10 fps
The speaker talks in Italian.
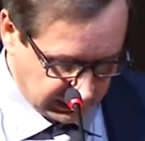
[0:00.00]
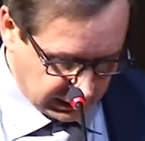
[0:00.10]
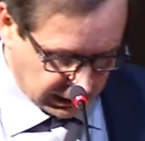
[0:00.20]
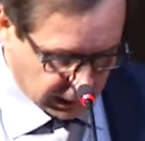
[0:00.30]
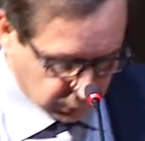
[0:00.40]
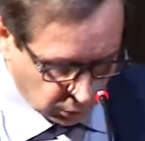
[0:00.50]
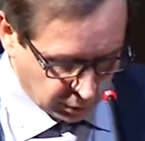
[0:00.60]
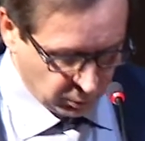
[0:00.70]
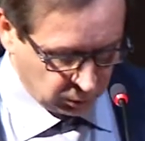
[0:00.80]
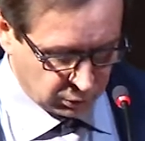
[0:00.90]
dei relatori
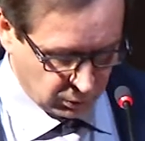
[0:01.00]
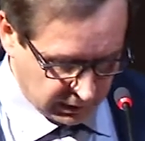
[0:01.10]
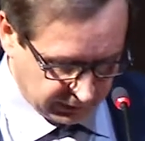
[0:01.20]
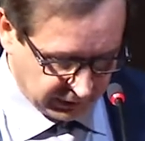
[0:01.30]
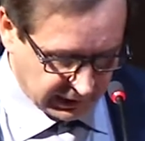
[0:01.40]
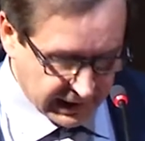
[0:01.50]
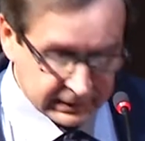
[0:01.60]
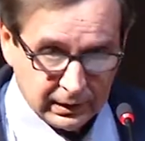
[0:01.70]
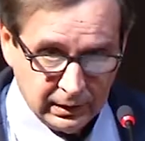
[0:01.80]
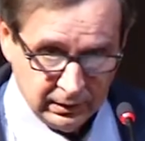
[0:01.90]
molto
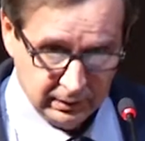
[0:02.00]
qualificati